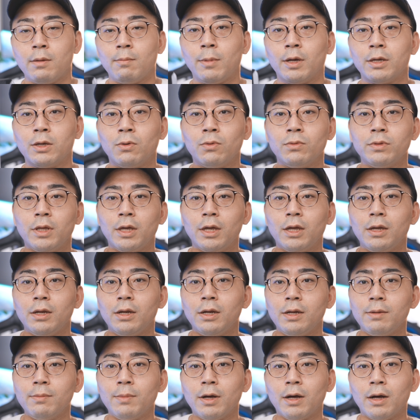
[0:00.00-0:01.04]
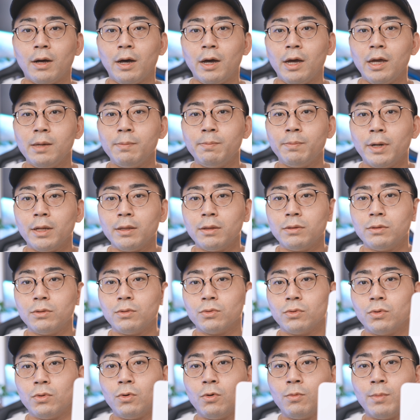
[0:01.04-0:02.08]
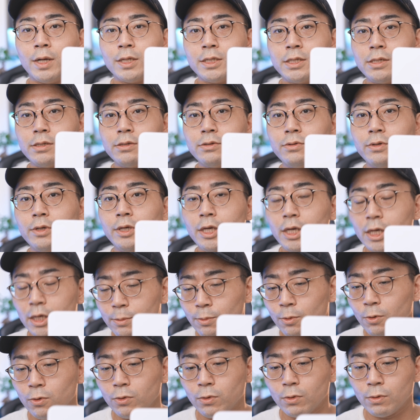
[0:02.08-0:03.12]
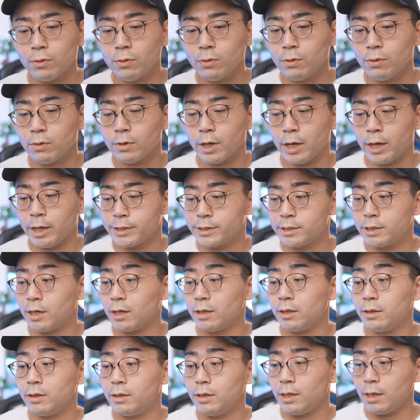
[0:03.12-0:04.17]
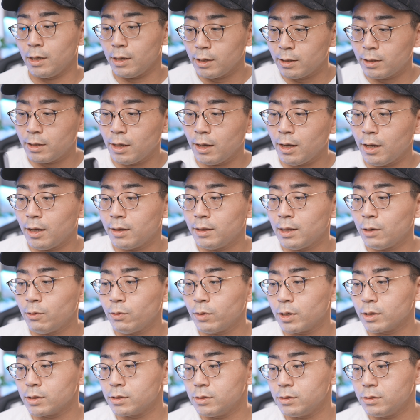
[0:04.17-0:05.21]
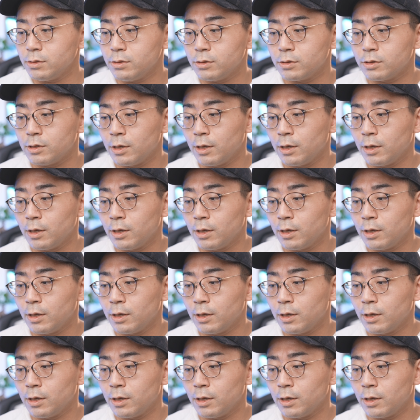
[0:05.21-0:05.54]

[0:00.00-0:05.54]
まあ、基本的に、まあ、iPad とマジックキーボードを、え使っていて、なおかつ、